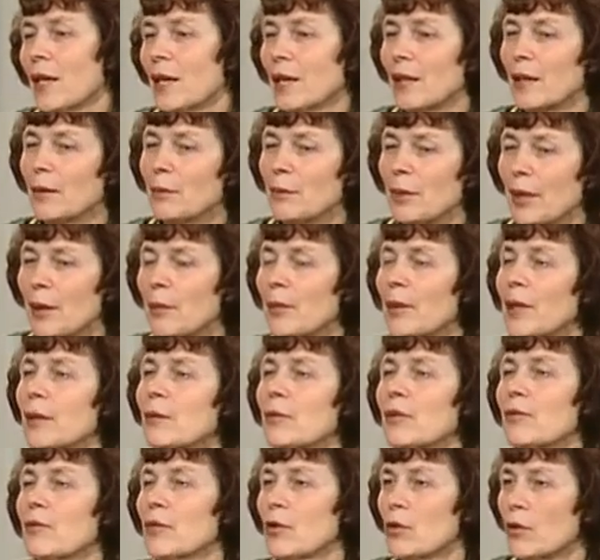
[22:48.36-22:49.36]
э,
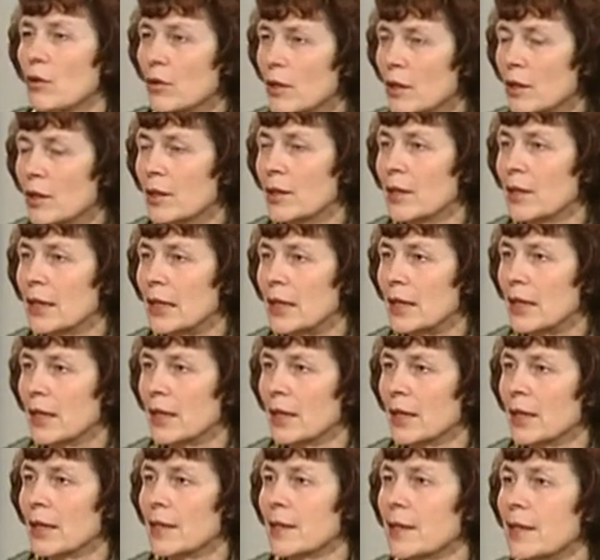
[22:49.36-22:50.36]
проблемы взрослых
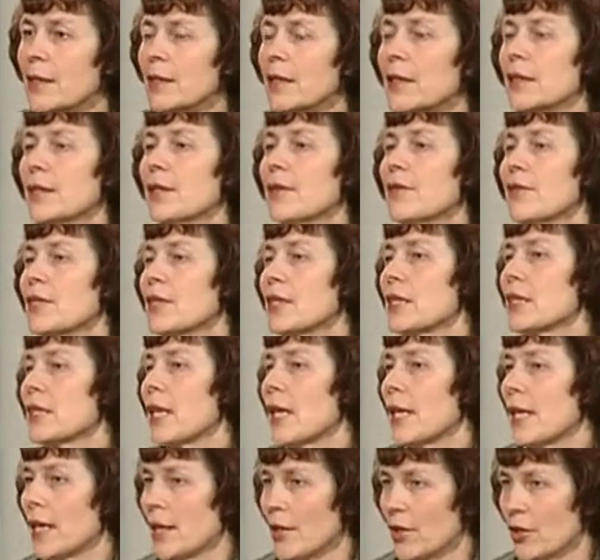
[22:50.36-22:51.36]
детей родители не в
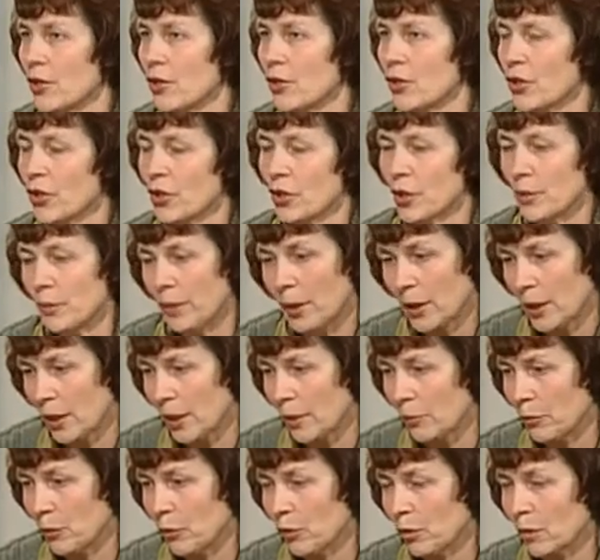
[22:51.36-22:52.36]
состоянии решить. Это пока
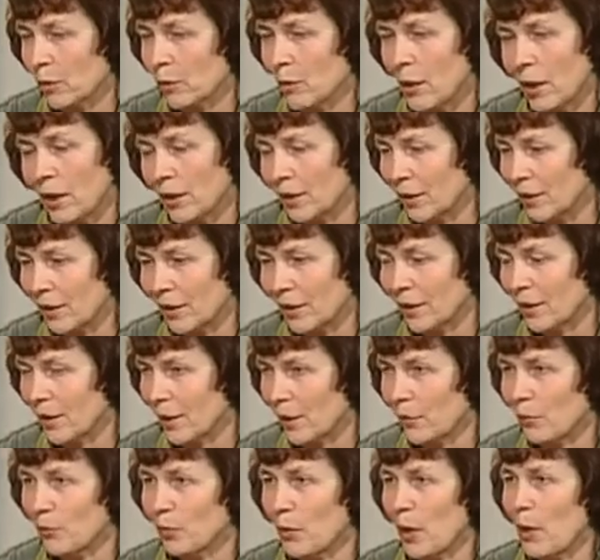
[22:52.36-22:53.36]
ребенок маленький,
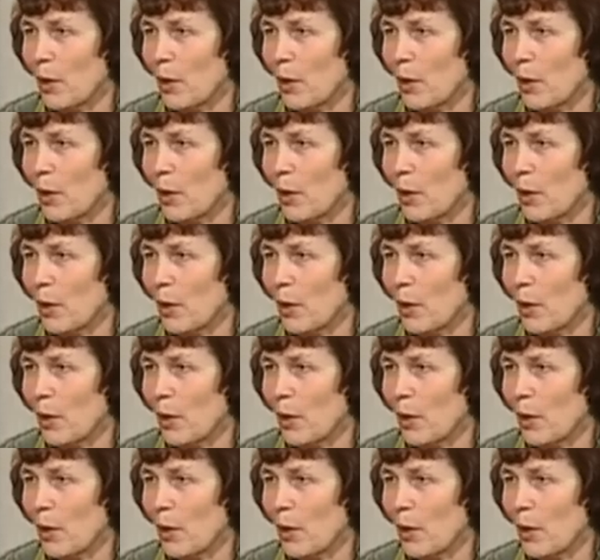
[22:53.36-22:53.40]
там,